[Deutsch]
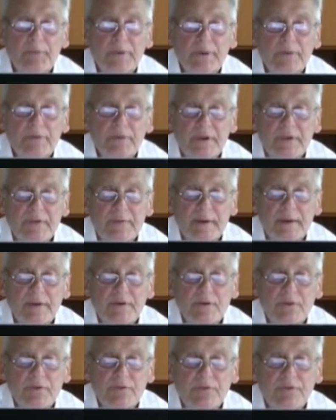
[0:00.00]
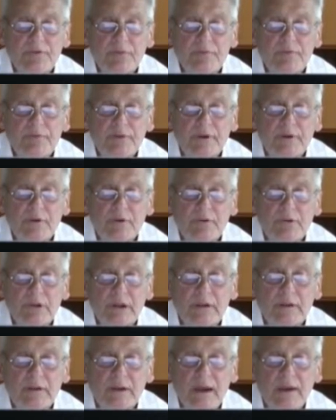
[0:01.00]
Seit 2005 hat
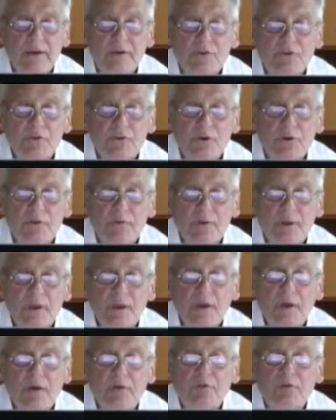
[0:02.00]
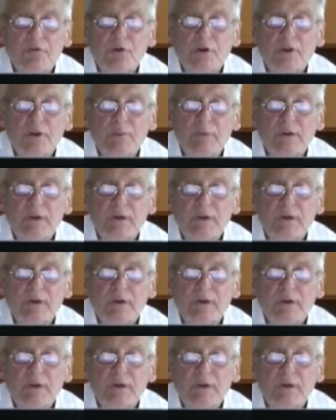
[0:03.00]
Russland keine Schulden vor dem